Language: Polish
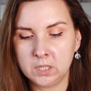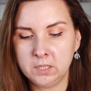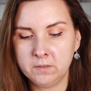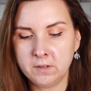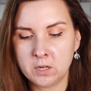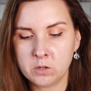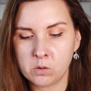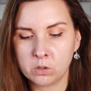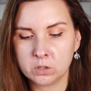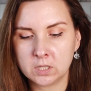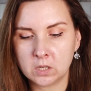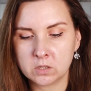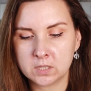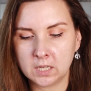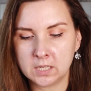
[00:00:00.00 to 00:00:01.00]

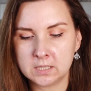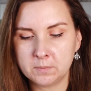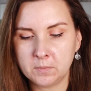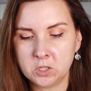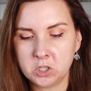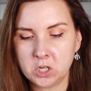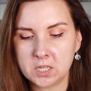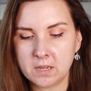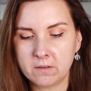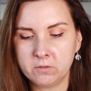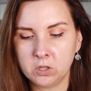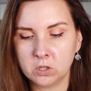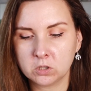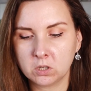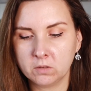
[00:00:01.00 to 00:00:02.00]
niwelująca oznaki zmęczenia,
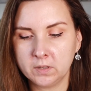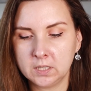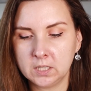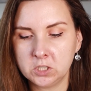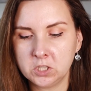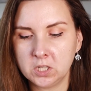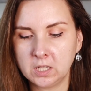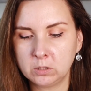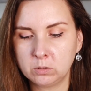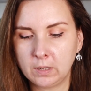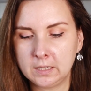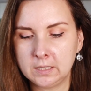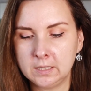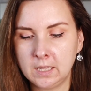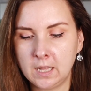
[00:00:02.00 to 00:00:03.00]
wyjątkowe krycie
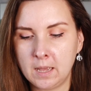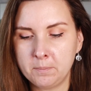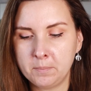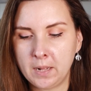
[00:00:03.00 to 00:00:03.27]
naturalne,